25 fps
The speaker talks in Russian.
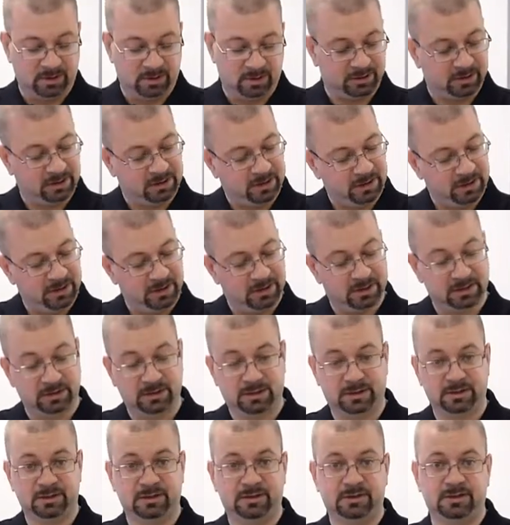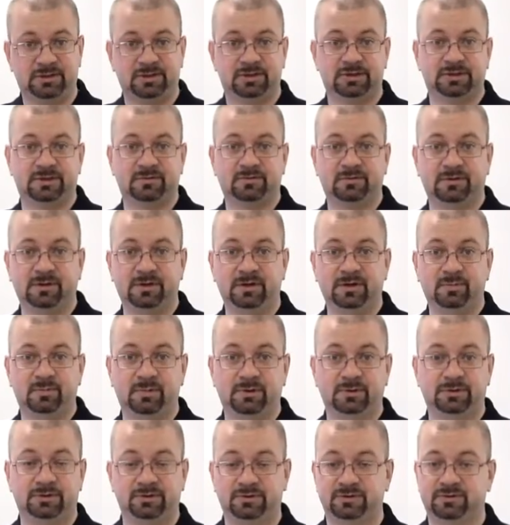наклейка энергетического
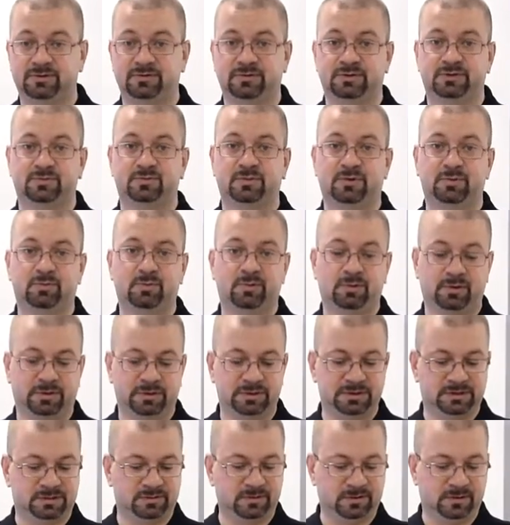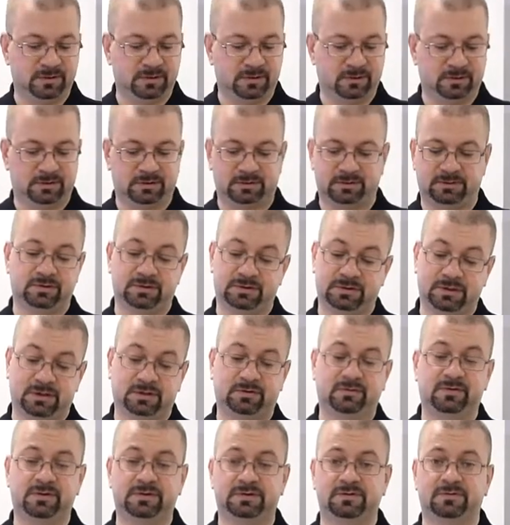лейбла, то, что ваш прибор действительно
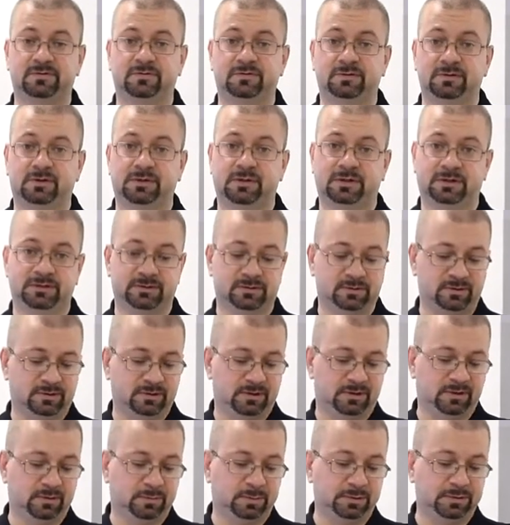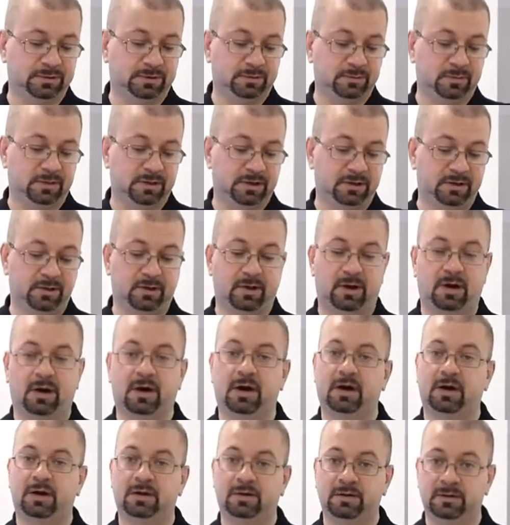соответствует классу энергопотребления
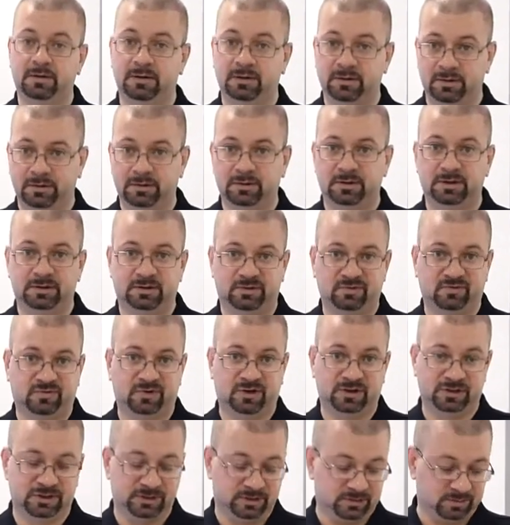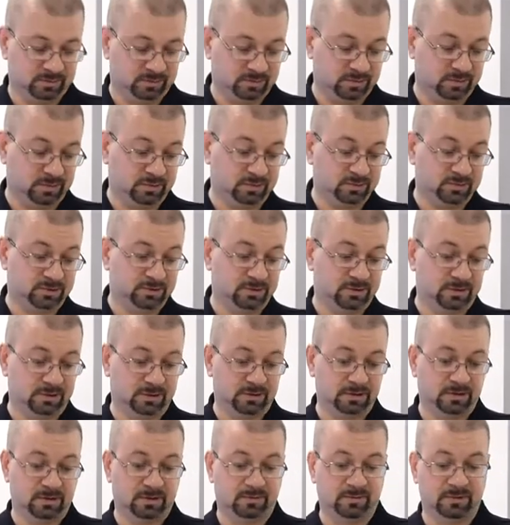А. Это важно, потому что
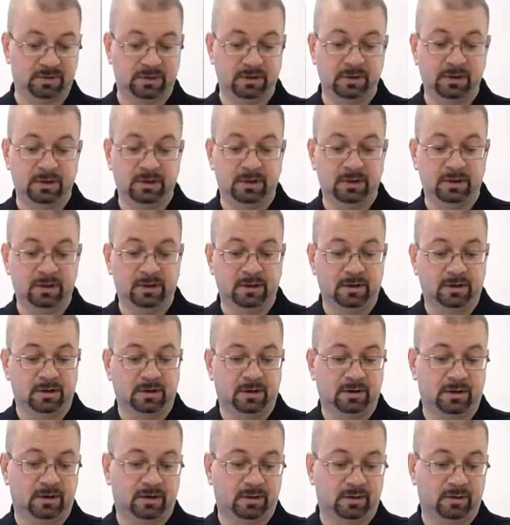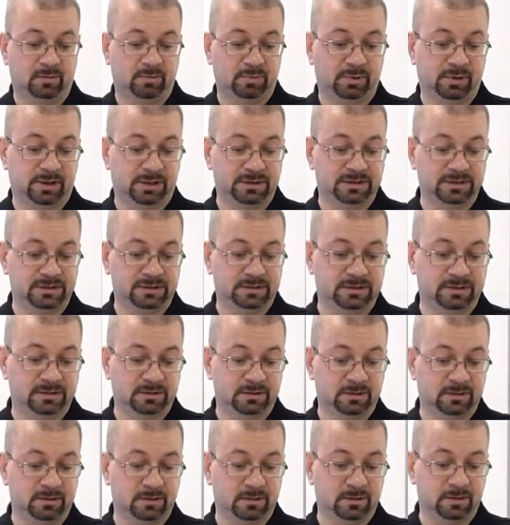когда вы а,
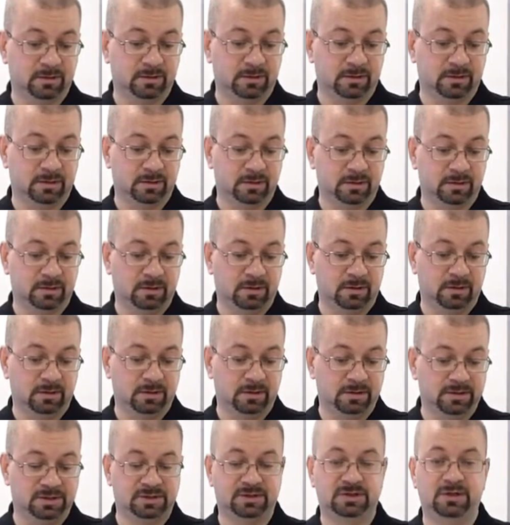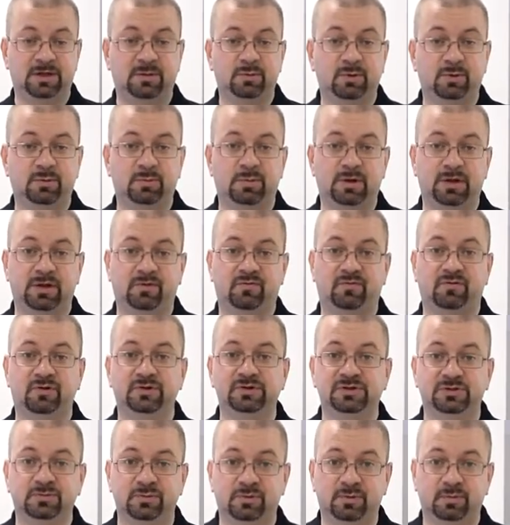платите 7 рублей,
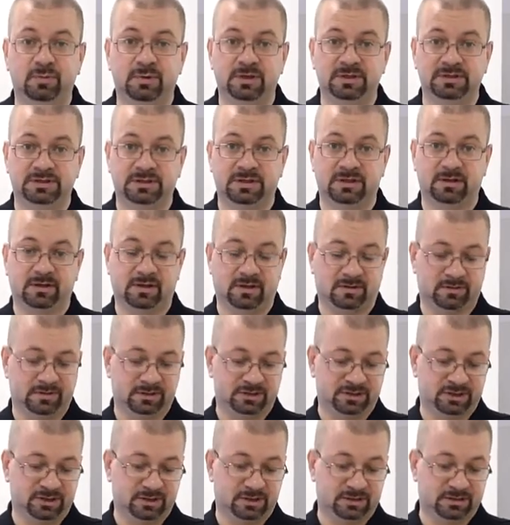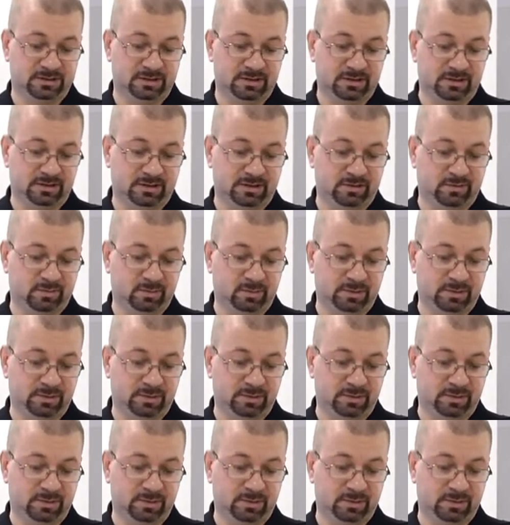8 рублей за киловатт-час, или когда вы